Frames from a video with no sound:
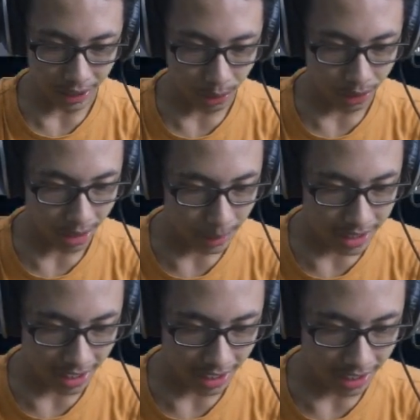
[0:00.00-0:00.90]
induk nggak
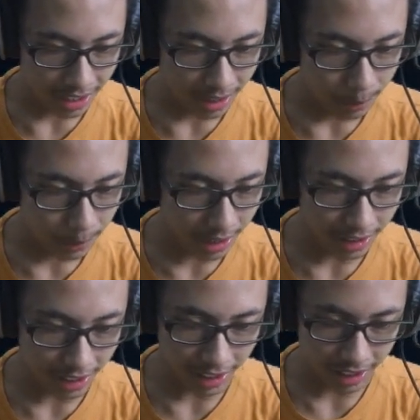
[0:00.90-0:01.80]
bisa
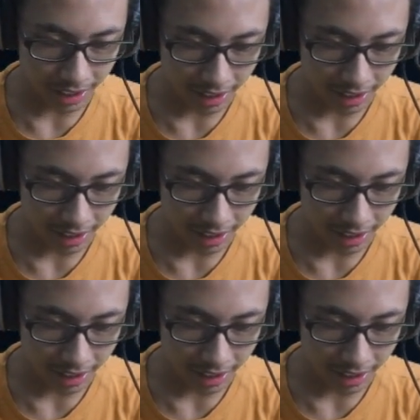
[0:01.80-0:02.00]
ntar ntar